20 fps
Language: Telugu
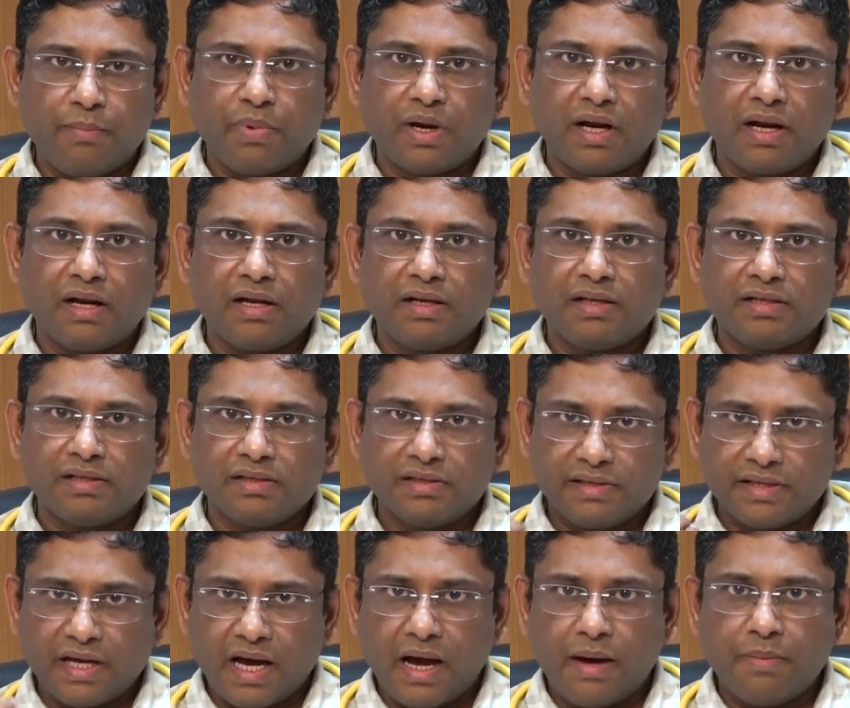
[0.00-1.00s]
యాపిల్
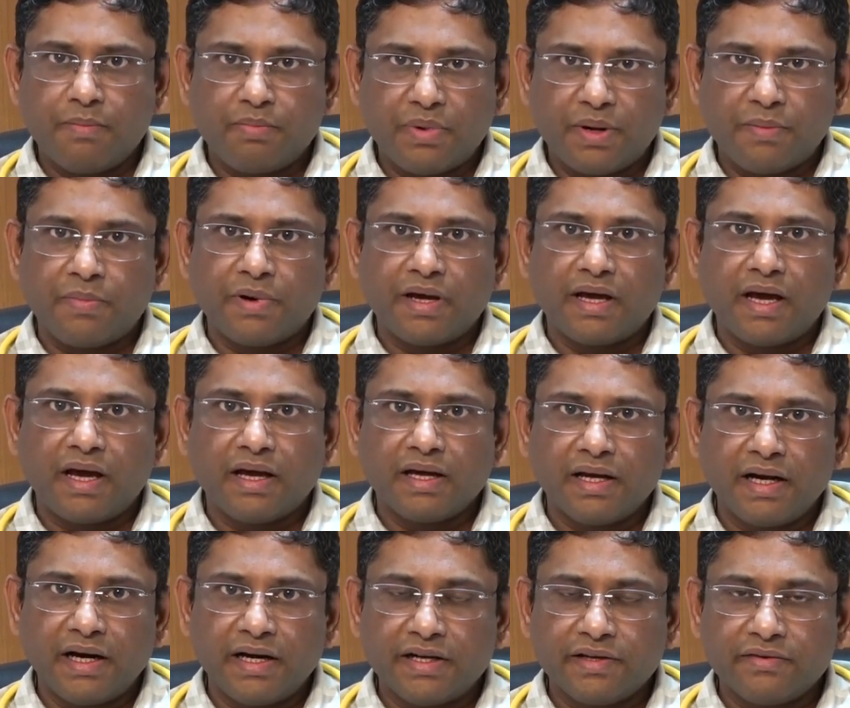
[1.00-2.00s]
జామ్ పపాయ
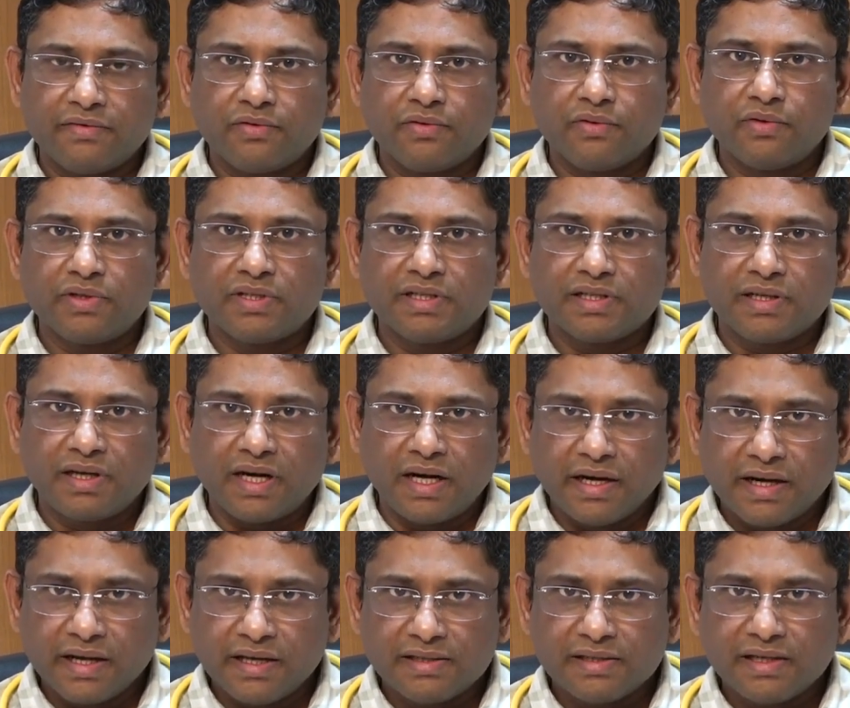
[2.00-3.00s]
ఇలాంటి ఫ్రూట్స్
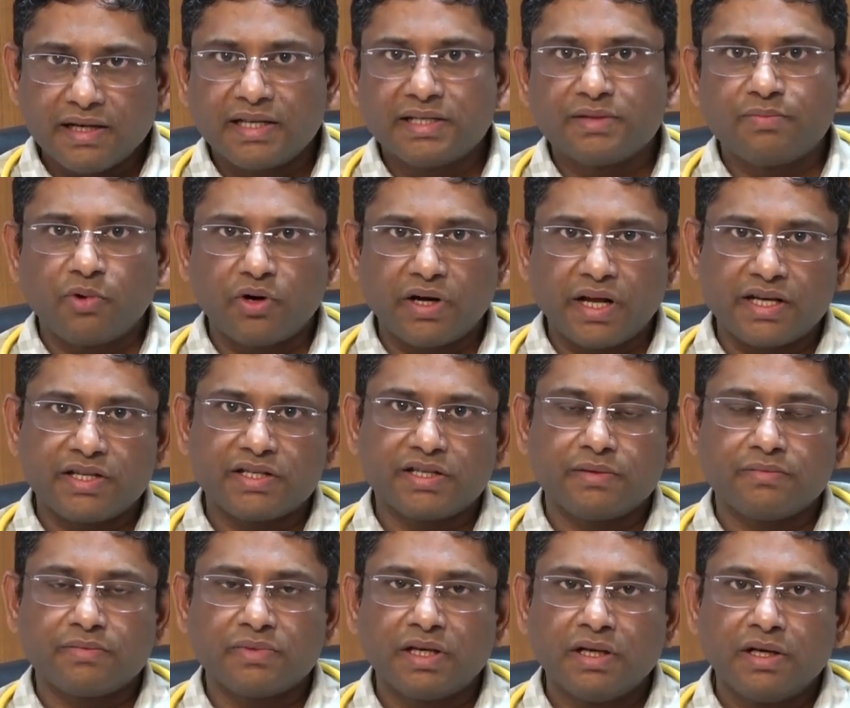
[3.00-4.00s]
కంటైన్స్ లెస్
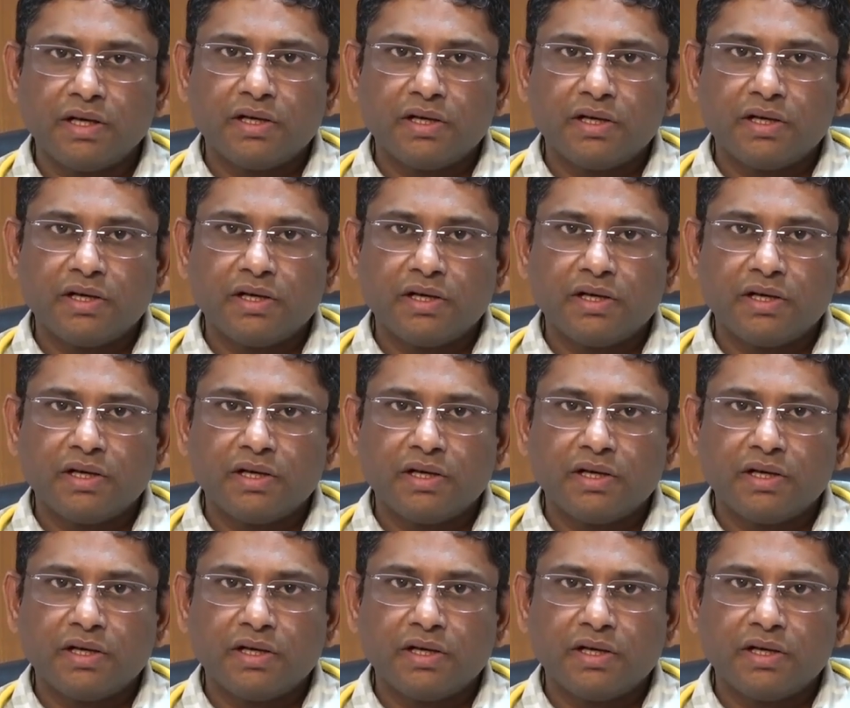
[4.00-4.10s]
పొటాషియం